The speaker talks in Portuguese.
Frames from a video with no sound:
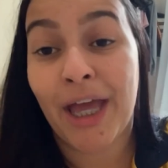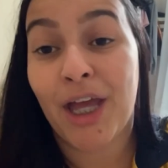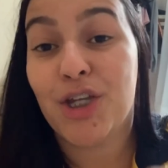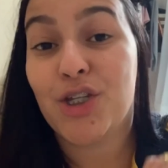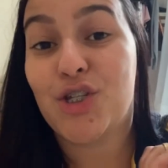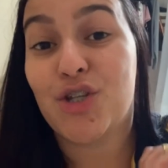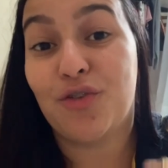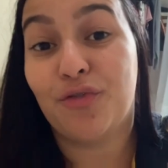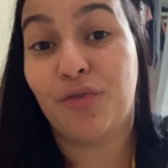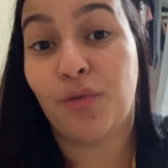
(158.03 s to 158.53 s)

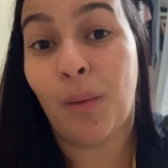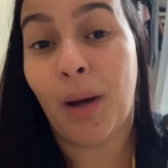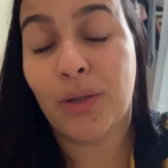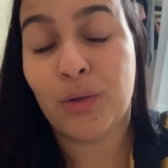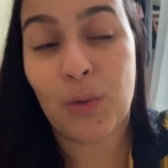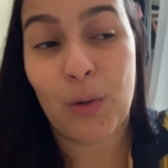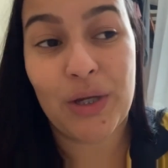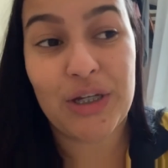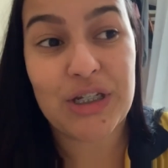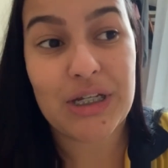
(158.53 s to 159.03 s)
Tive uma
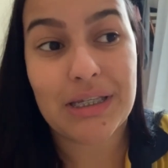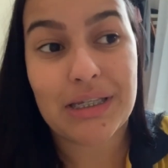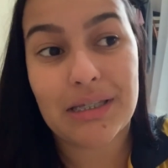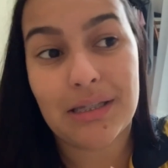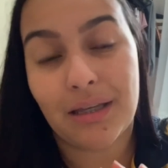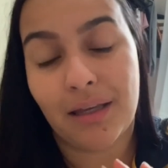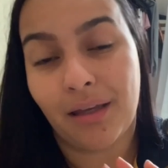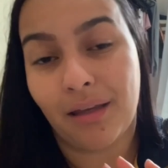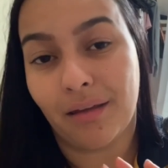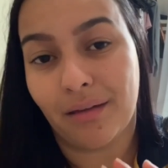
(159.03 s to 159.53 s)
noite,
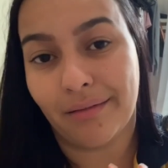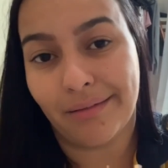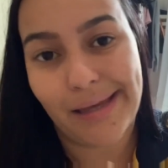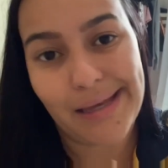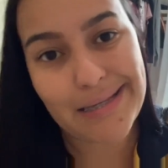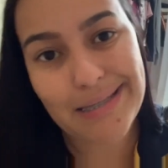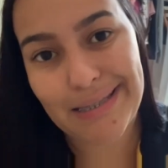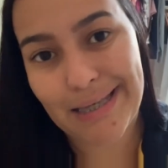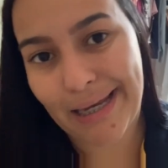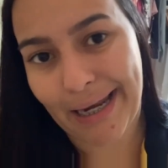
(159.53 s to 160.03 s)
assim,
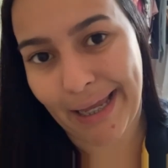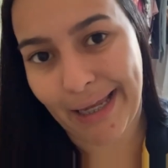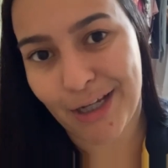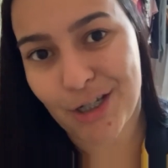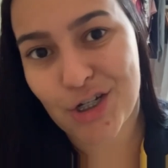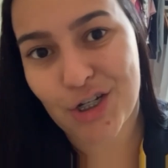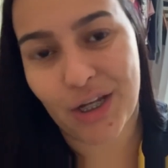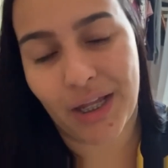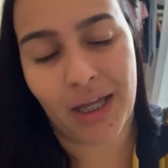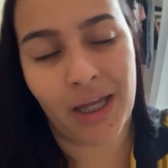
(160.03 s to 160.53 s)

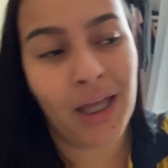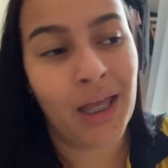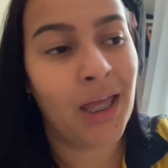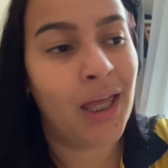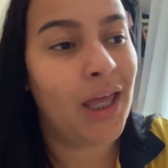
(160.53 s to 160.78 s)
excelente, né?